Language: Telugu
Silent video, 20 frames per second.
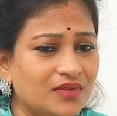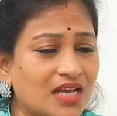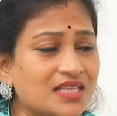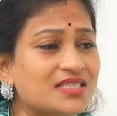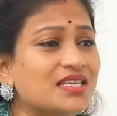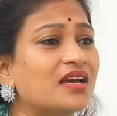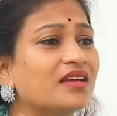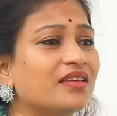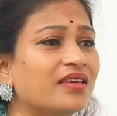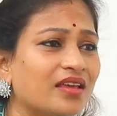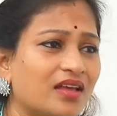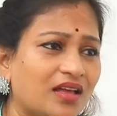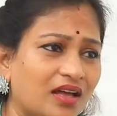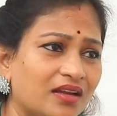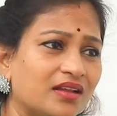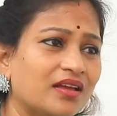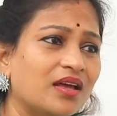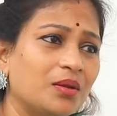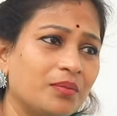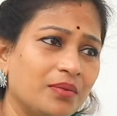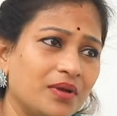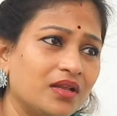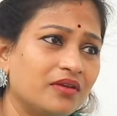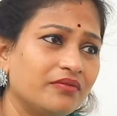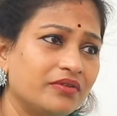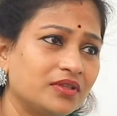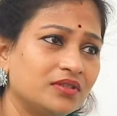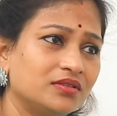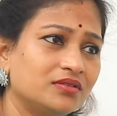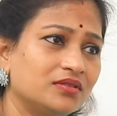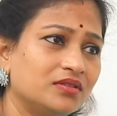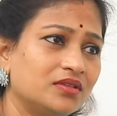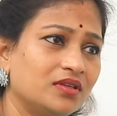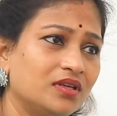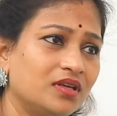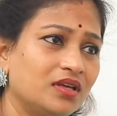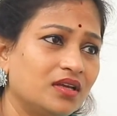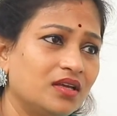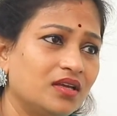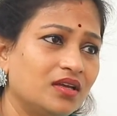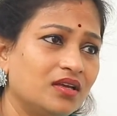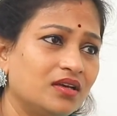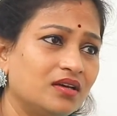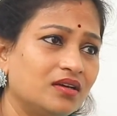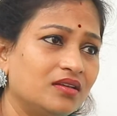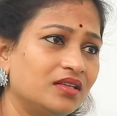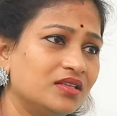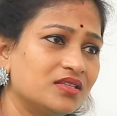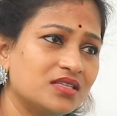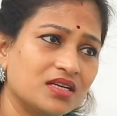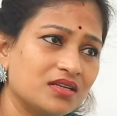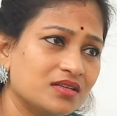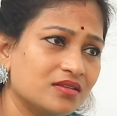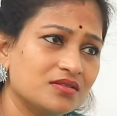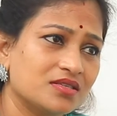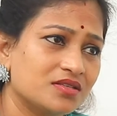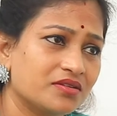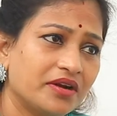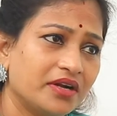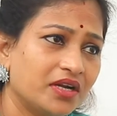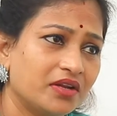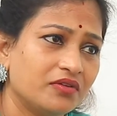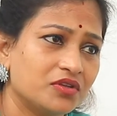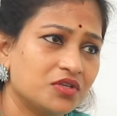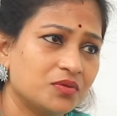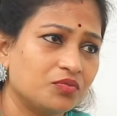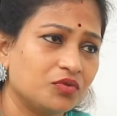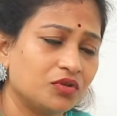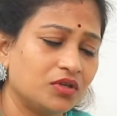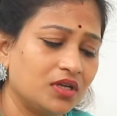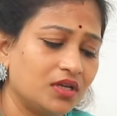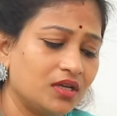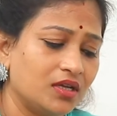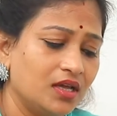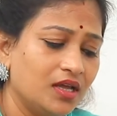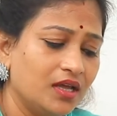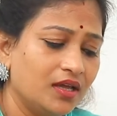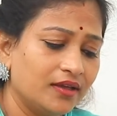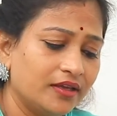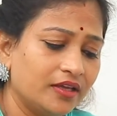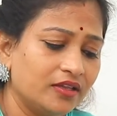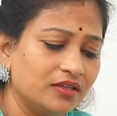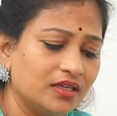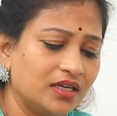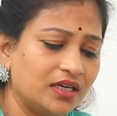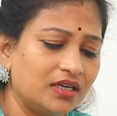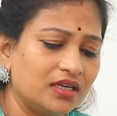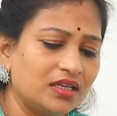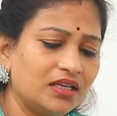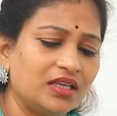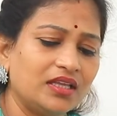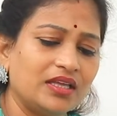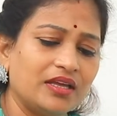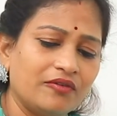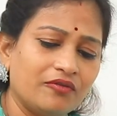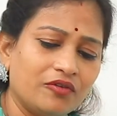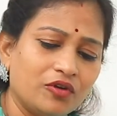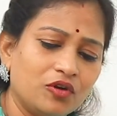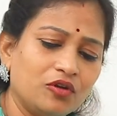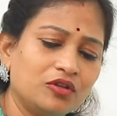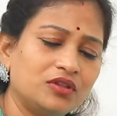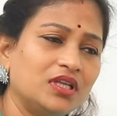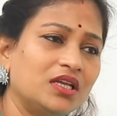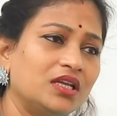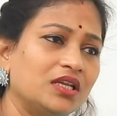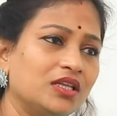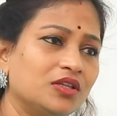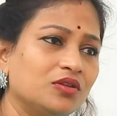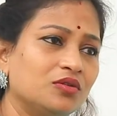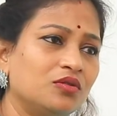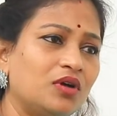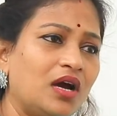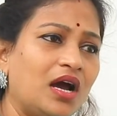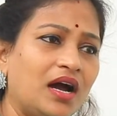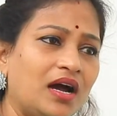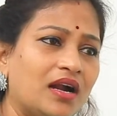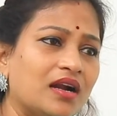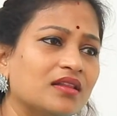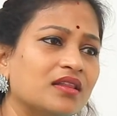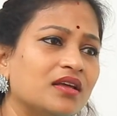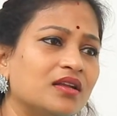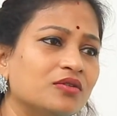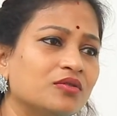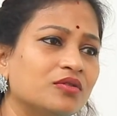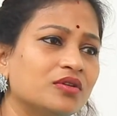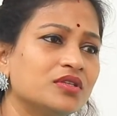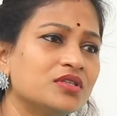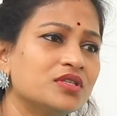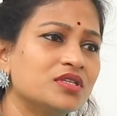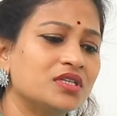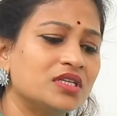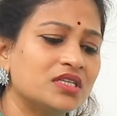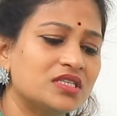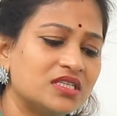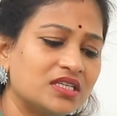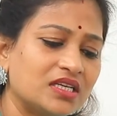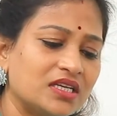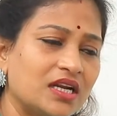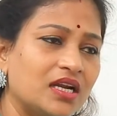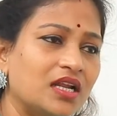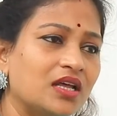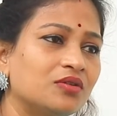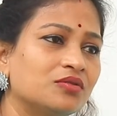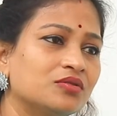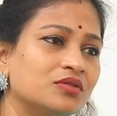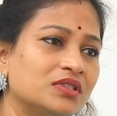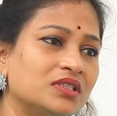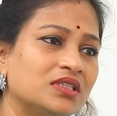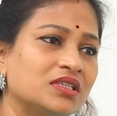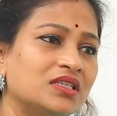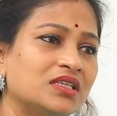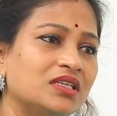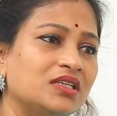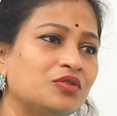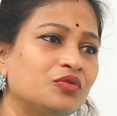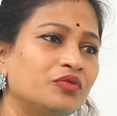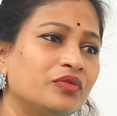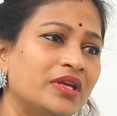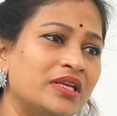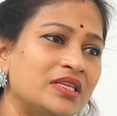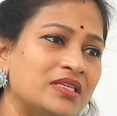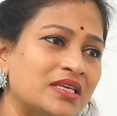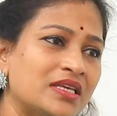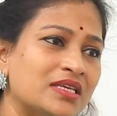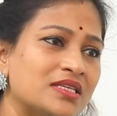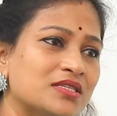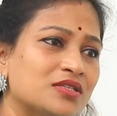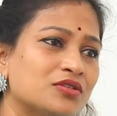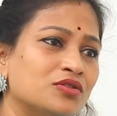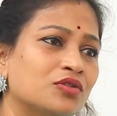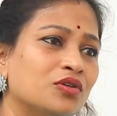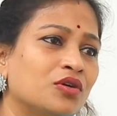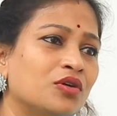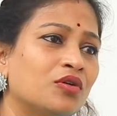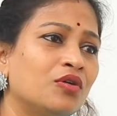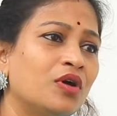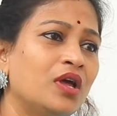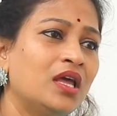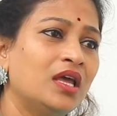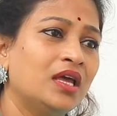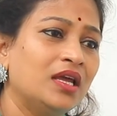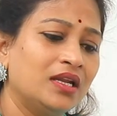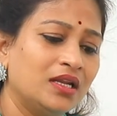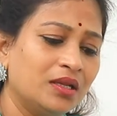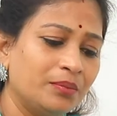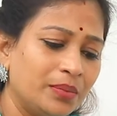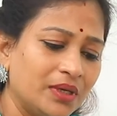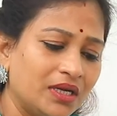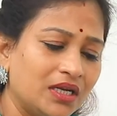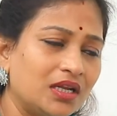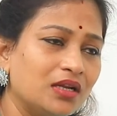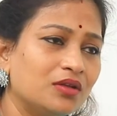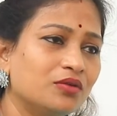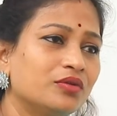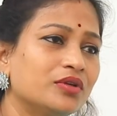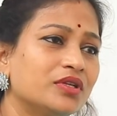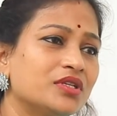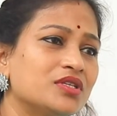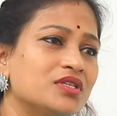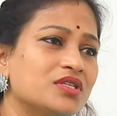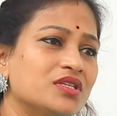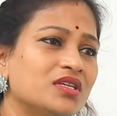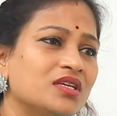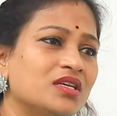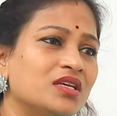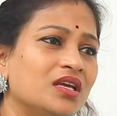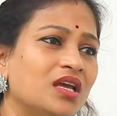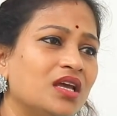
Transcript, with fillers: అసాంఘిక కార్యకలాపాలు అవి నేను చాలా స్ట్రైట్గా చెప్తున్నా ఎందుకంటే ఎవరో తెలియదు ఆ ఆడదాని గురించి నీ చీర ఎలా ఉంది నువ్వేం చేస్తున్నావు నీ బిడ్డల గురించి